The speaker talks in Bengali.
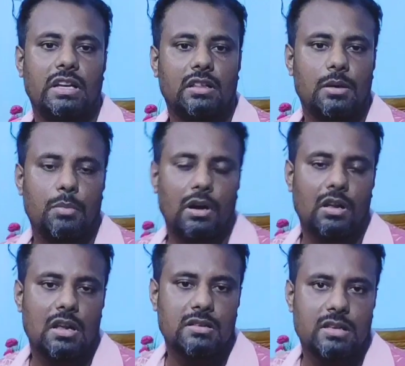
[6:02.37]
দেখতে পারলেন
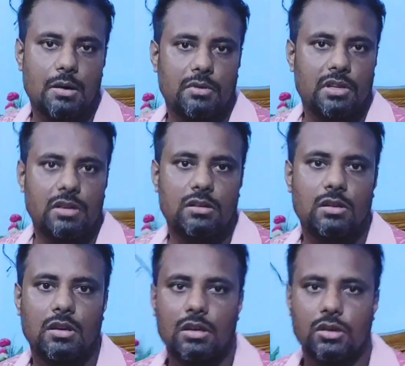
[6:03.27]
আজকে আমাদের
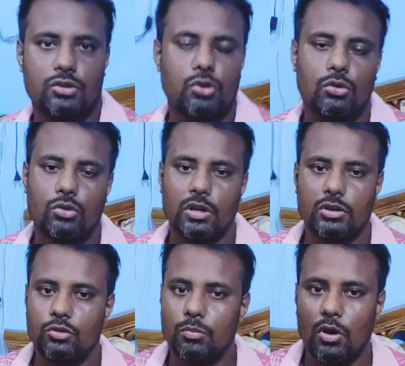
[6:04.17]
ছোট্ট
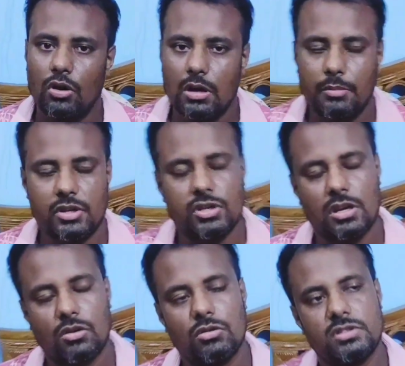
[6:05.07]
একটু ব্লগ আমরা শেয়ার
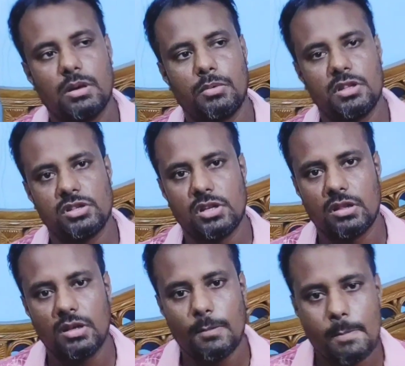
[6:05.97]
করছি আপনাদের
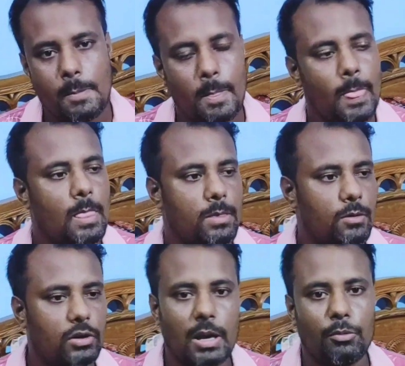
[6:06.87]
সাথে তো
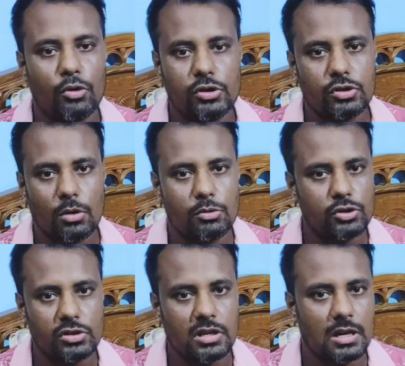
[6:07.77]
কেমন হয়েছে
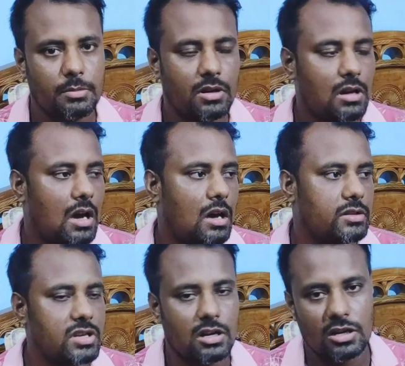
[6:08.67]
অবশ্যই জানাবেন আর
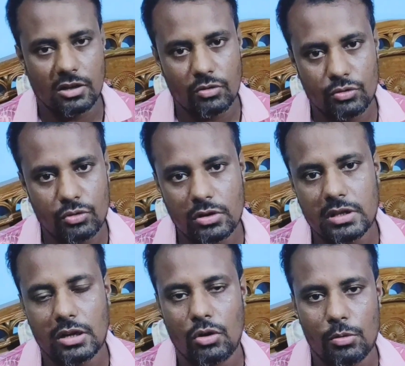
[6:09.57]
চ্যানেলে নতুন হয়ে
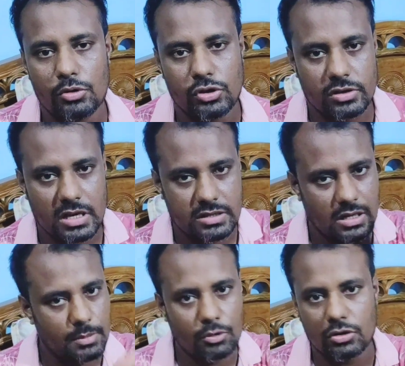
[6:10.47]
থাকলে অবশ্যই
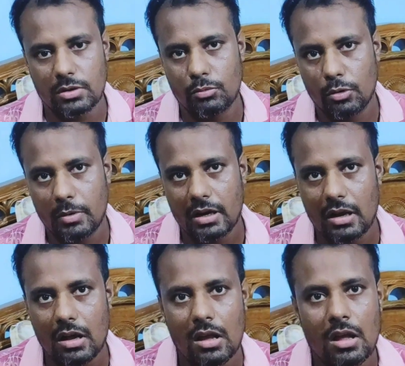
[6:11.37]
সাবস্ক্রাইব করতে ভুলবেন না
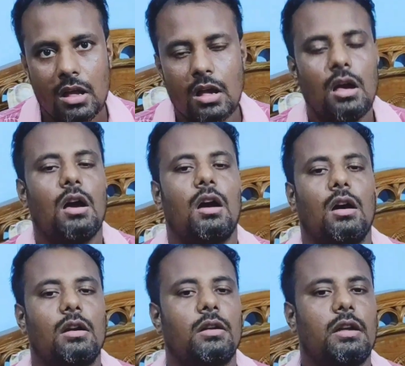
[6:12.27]

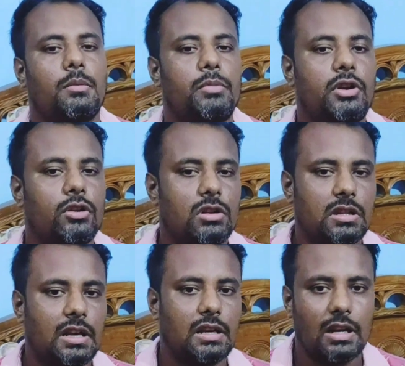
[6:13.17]
আর ভিডিওটাতে
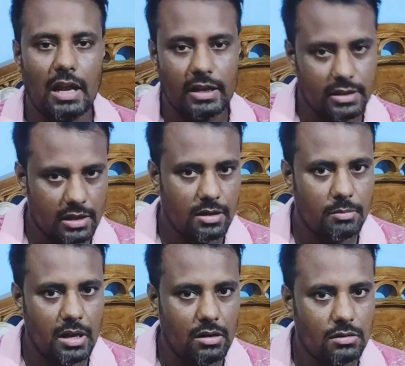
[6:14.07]
একটা লাইক দিয়ে দিবেন